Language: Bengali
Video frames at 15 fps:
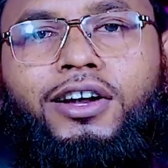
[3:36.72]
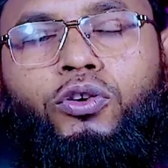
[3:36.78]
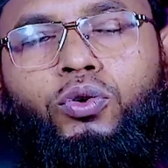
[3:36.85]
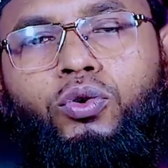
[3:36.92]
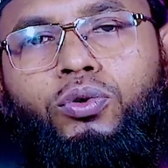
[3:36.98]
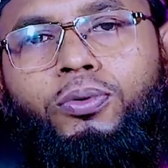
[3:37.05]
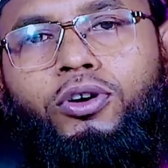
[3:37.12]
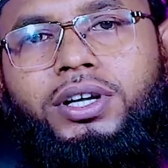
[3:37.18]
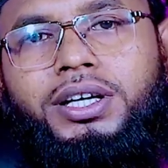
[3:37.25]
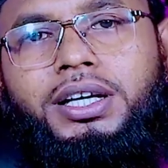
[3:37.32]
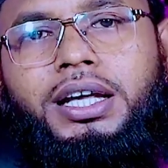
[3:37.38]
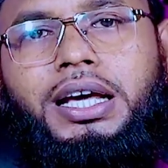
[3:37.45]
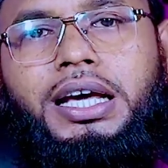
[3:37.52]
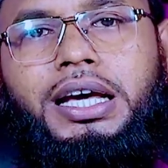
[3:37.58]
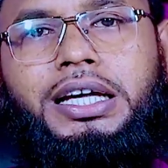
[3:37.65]
আনহু বলেন
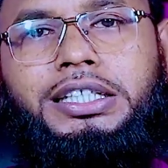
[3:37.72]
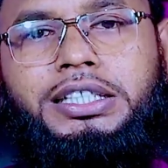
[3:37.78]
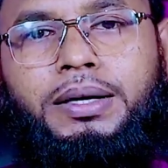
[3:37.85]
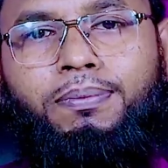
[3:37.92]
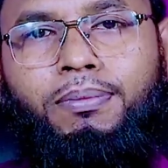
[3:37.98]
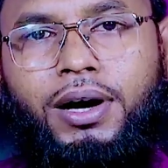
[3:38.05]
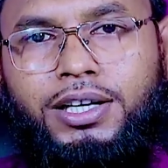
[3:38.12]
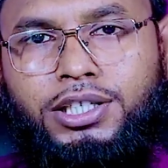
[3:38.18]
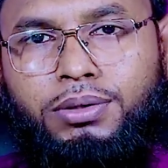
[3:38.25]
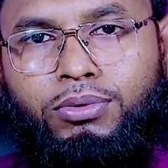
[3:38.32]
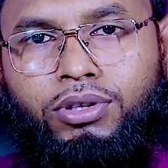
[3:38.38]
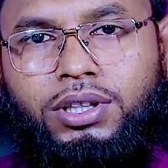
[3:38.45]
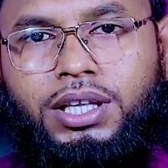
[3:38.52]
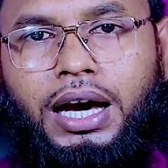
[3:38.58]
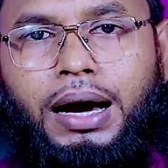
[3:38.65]
যে মাঝে
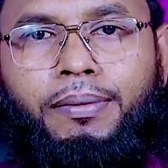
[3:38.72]
মধ্যে